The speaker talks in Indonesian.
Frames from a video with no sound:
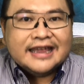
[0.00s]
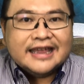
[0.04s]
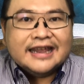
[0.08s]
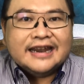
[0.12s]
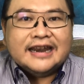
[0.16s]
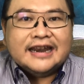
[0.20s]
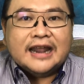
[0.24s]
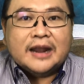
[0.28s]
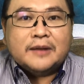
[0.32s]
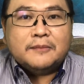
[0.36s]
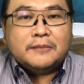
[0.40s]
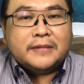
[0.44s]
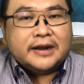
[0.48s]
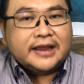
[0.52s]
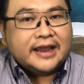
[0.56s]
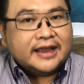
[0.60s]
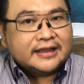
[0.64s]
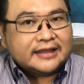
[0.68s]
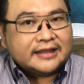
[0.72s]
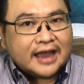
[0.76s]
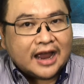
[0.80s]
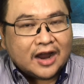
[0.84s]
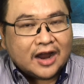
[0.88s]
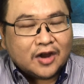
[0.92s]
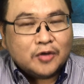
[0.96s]
dan melihat
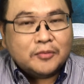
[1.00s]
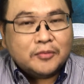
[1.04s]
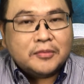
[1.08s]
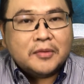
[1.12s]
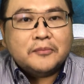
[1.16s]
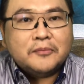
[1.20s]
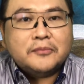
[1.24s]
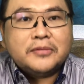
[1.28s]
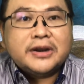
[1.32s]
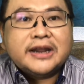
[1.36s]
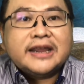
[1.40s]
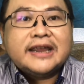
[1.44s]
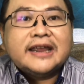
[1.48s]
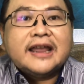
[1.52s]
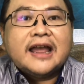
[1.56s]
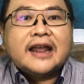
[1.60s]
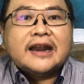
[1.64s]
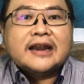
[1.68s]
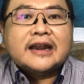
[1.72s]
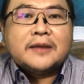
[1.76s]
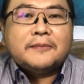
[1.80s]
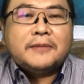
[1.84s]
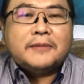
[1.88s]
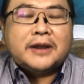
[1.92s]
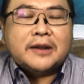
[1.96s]
aku memberikan
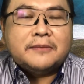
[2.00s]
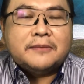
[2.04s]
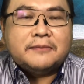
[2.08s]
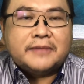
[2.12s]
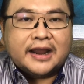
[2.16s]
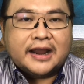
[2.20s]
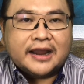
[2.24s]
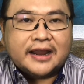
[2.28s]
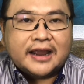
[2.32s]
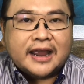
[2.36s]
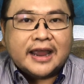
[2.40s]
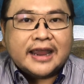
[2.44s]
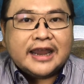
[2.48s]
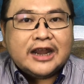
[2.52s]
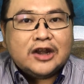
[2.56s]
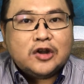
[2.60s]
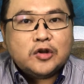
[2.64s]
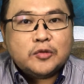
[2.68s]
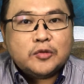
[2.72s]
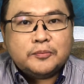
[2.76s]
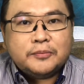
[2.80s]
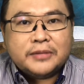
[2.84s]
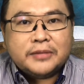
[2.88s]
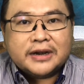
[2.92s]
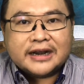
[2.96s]
kepada mereka
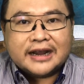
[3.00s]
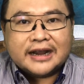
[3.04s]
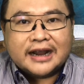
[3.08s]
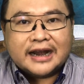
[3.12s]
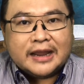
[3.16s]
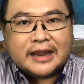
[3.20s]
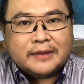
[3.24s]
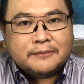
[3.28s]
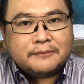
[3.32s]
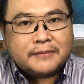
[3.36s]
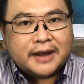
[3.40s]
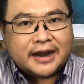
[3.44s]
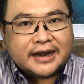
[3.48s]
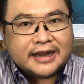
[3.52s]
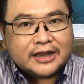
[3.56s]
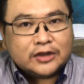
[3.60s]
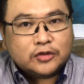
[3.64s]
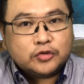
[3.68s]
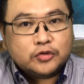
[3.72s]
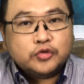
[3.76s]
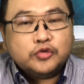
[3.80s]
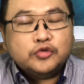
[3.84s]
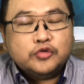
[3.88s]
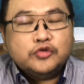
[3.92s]
hidup berkelimpahan itu